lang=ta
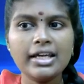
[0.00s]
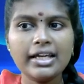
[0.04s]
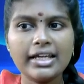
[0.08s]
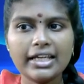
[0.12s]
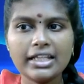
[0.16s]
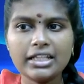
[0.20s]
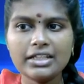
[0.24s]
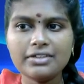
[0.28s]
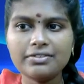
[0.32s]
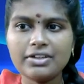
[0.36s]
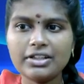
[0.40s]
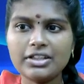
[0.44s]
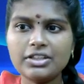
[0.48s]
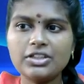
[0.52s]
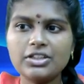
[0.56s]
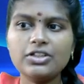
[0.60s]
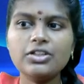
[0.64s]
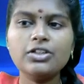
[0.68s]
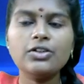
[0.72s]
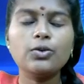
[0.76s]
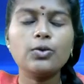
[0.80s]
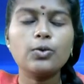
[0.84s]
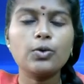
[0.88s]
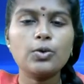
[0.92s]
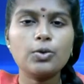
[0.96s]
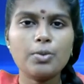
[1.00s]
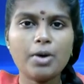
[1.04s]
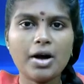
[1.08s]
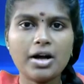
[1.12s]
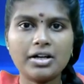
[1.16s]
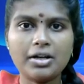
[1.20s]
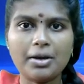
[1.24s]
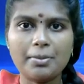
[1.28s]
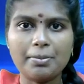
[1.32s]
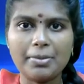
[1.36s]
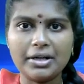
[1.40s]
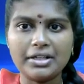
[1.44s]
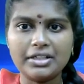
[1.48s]
இது வந்து
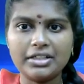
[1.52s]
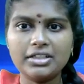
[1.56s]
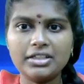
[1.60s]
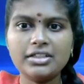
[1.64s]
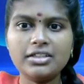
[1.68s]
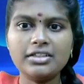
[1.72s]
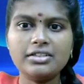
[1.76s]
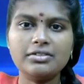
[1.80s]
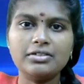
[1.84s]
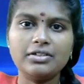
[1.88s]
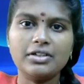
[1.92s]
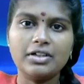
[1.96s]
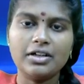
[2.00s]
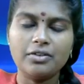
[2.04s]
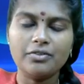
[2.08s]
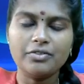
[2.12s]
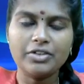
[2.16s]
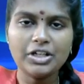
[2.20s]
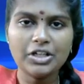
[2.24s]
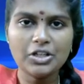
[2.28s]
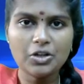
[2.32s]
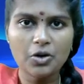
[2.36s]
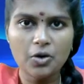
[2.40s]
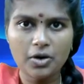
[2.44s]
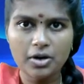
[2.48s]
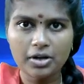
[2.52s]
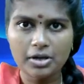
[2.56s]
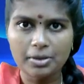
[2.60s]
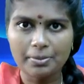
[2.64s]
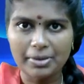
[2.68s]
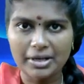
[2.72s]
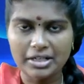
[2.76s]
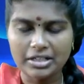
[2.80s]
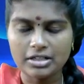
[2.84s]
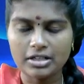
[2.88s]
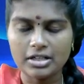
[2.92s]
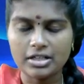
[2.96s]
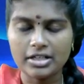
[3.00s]
உருவாக்கப்பட்டு
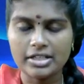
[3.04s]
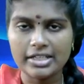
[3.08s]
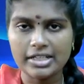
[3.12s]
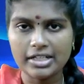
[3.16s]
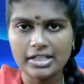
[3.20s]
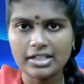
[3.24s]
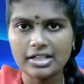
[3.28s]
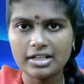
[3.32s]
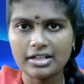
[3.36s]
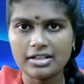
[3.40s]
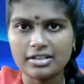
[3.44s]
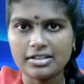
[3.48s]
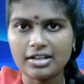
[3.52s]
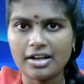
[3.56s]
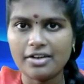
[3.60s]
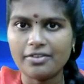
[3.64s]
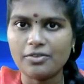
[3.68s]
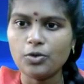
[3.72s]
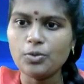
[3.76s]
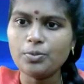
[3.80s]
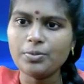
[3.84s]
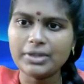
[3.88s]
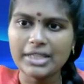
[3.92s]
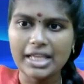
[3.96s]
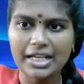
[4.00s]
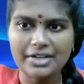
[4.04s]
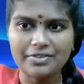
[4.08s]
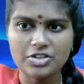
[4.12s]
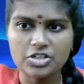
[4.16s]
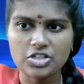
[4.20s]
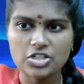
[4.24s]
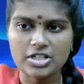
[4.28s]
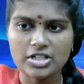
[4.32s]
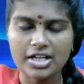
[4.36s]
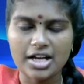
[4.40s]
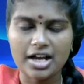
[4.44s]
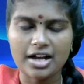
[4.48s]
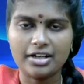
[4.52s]
விநியோகப்பட்டு இருக்கிறதாகவும்
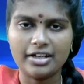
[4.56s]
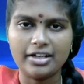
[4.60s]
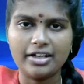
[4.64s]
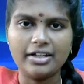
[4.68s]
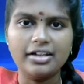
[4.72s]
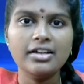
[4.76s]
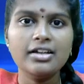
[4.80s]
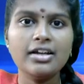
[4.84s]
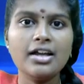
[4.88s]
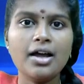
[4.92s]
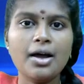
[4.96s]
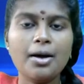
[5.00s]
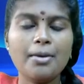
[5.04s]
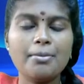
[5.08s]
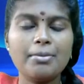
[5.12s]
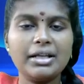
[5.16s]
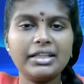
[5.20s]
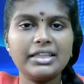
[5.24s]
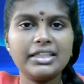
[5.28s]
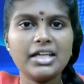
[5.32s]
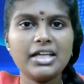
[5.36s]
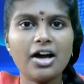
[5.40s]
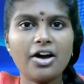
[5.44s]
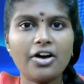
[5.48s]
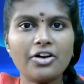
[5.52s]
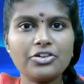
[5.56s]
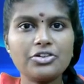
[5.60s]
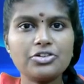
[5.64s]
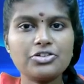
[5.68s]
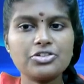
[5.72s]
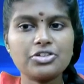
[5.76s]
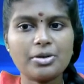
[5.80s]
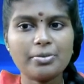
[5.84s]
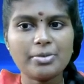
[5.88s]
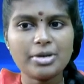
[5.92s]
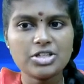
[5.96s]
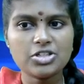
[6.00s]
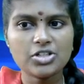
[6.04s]
தெரிவிச்சிருக்காங்க மத்திய
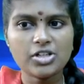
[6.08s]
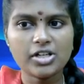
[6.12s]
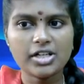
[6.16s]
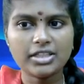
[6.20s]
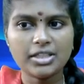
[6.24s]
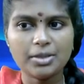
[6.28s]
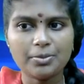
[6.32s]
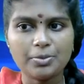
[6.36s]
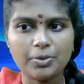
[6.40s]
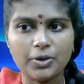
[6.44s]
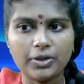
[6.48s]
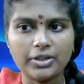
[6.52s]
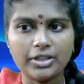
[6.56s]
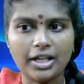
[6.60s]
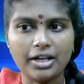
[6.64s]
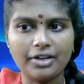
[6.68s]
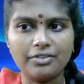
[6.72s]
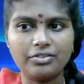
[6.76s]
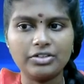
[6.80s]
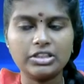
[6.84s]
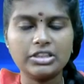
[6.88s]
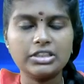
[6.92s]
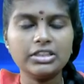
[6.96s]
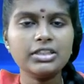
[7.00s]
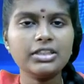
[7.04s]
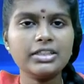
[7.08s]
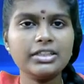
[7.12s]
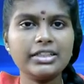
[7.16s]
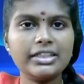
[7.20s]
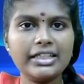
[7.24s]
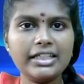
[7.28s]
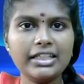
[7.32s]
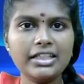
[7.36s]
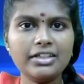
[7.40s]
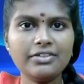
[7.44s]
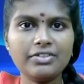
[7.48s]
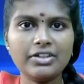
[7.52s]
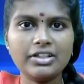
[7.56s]
ஆயுஷ் அமைச்சகத்தை பொறுத்தளவுக்கு
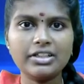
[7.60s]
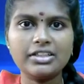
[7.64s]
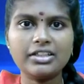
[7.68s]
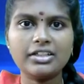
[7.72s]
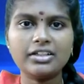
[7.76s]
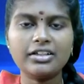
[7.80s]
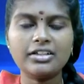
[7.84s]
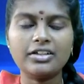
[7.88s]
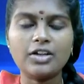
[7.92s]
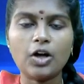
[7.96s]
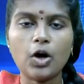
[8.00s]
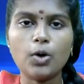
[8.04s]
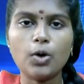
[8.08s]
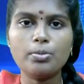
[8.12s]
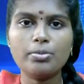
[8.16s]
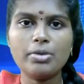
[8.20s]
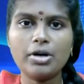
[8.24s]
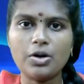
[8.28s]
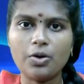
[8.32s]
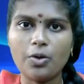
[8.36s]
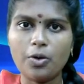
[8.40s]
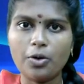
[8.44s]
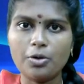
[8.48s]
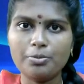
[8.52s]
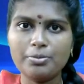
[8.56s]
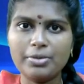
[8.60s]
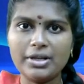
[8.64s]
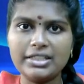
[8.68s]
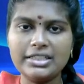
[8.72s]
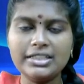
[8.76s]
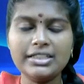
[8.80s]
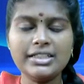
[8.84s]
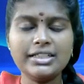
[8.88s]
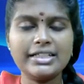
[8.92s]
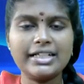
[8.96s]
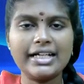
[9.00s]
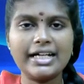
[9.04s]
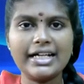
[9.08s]
இது வந்து நவம்பர்
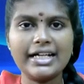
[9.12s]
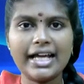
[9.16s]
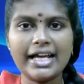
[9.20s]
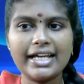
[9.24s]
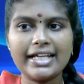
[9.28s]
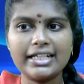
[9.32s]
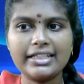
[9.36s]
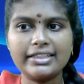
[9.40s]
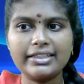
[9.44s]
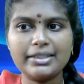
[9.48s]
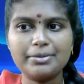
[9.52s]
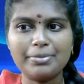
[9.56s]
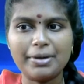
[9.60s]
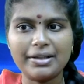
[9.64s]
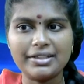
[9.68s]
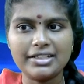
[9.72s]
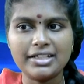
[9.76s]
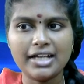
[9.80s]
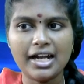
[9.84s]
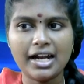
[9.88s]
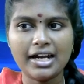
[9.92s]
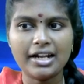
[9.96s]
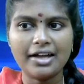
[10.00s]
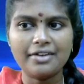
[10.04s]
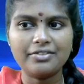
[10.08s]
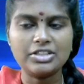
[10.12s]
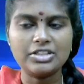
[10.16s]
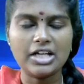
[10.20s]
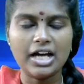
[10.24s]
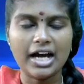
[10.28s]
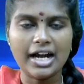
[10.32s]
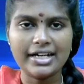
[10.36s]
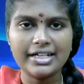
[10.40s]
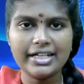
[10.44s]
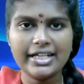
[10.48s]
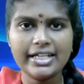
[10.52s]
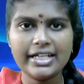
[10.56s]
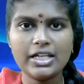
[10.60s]
ஒன்பது இரண்டாயிரத்தி பதினாலாவது
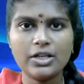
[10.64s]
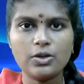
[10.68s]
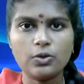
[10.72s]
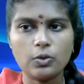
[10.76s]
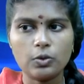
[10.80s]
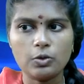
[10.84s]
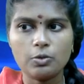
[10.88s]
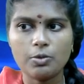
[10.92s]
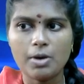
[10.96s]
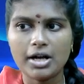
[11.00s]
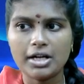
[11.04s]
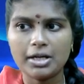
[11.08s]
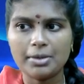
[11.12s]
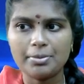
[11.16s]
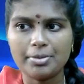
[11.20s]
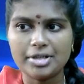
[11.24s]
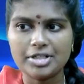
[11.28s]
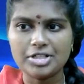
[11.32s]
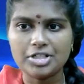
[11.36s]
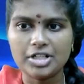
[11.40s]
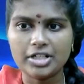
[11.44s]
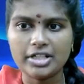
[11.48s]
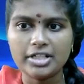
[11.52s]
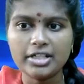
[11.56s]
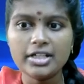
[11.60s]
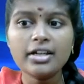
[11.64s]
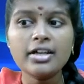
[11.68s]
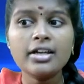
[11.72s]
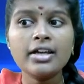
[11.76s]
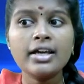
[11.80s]
அன்னைக்கு உருவாக்கப்பட்டிருக்கு